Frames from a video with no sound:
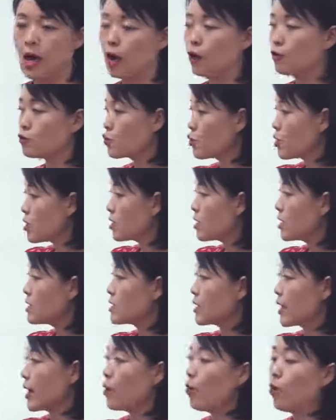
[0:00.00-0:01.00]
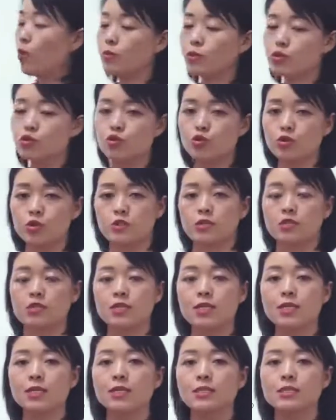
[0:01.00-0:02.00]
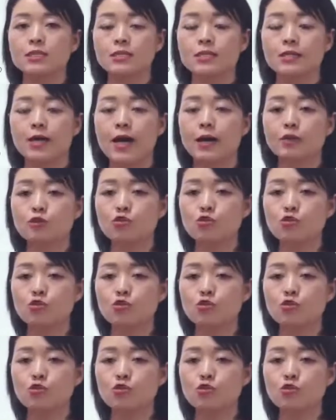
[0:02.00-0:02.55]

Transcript: 好，所以呢，你看我们举的这些例子啊，